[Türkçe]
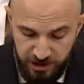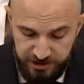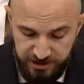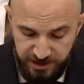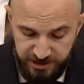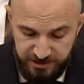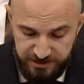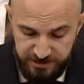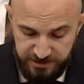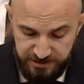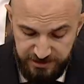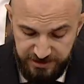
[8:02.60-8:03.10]

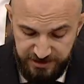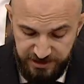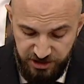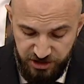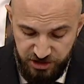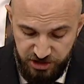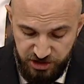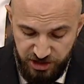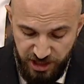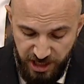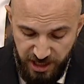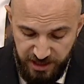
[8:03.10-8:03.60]
dek
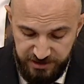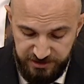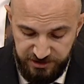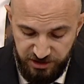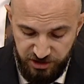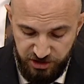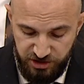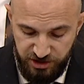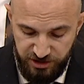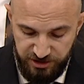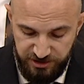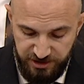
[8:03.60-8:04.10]
inşaat
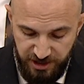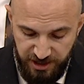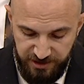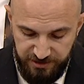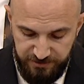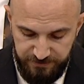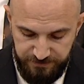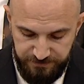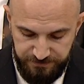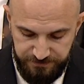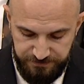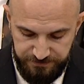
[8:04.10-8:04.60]
dışında
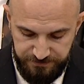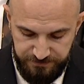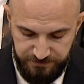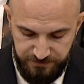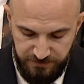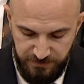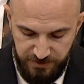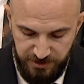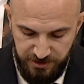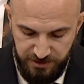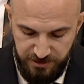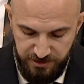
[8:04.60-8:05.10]

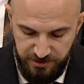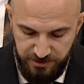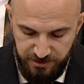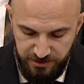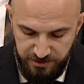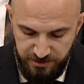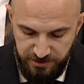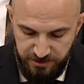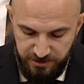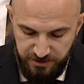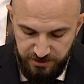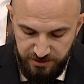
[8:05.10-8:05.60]

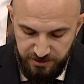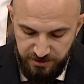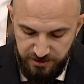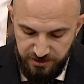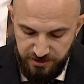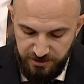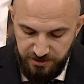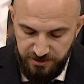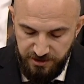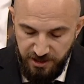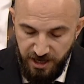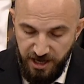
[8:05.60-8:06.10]
e,
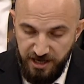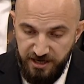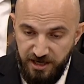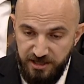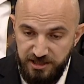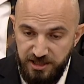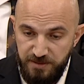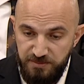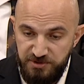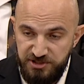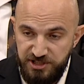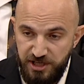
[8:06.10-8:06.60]

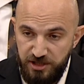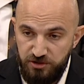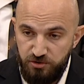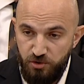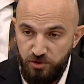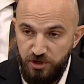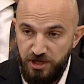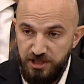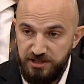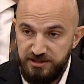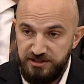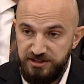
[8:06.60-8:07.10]
herhangi bir
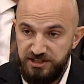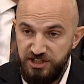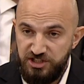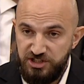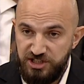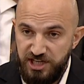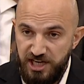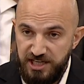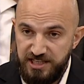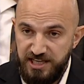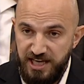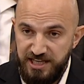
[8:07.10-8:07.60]
sektöre
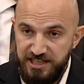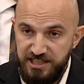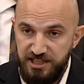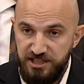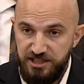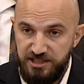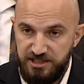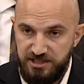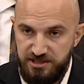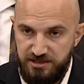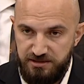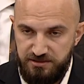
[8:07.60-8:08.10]
dişe
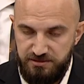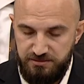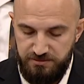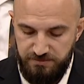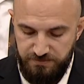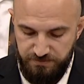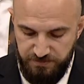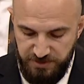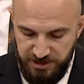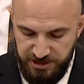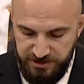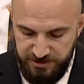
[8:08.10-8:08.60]
gelir
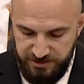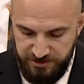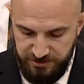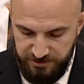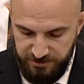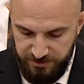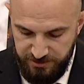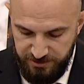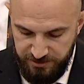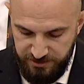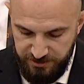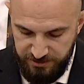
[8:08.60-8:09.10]
bir
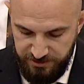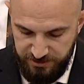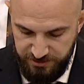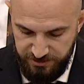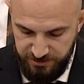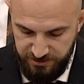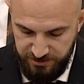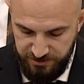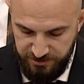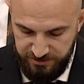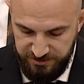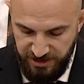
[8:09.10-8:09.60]
e,
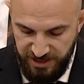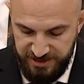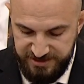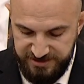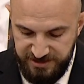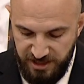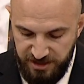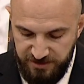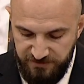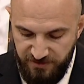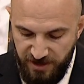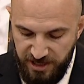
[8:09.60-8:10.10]

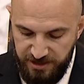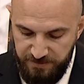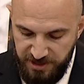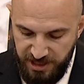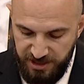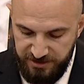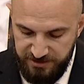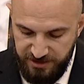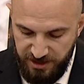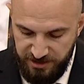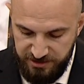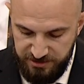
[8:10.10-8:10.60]
destek
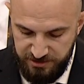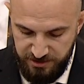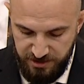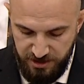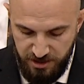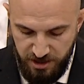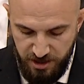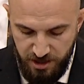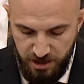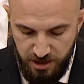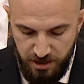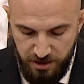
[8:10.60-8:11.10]
vermeyenler
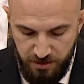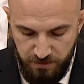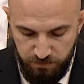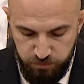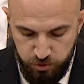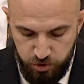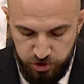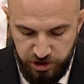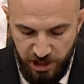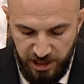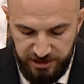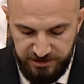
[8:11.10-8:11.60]

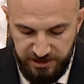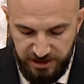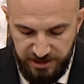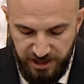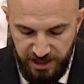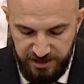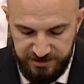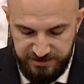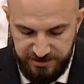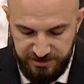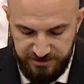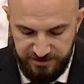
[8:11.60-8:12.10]
bu şartlar
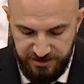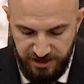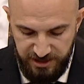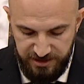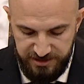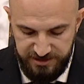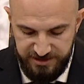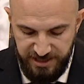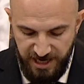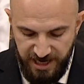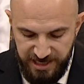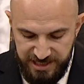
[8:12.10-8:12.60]
altında
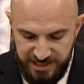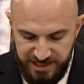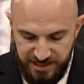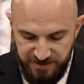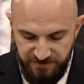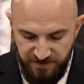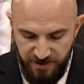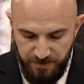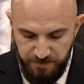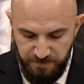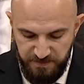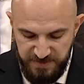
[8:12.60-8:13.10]

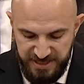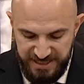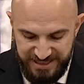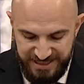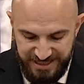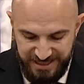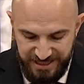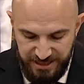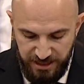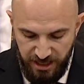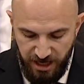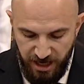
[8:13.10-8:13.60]
yerli ve
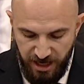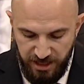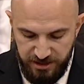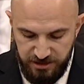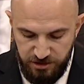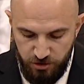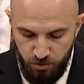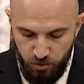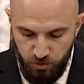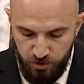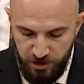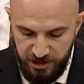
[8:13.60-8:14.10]
milli
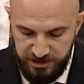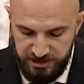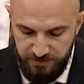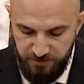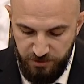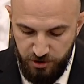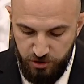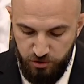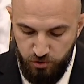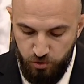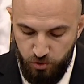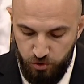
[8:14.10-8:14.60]
hangi
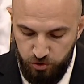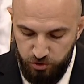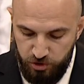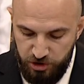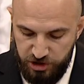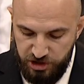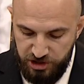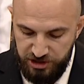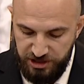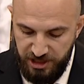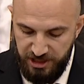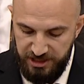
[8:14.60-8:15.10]
üretimi yurt
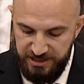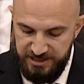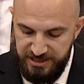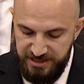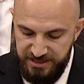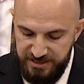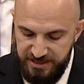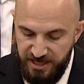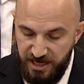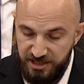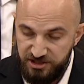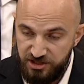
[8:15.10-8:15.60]
dışına
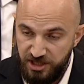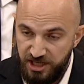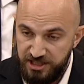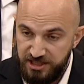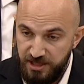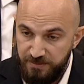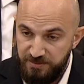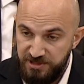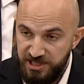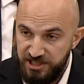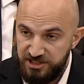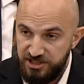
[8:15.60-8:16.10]
ihraç
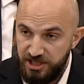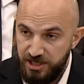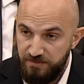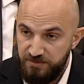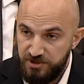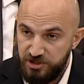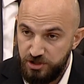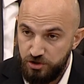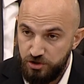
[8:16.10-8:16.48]
edebileceğimizi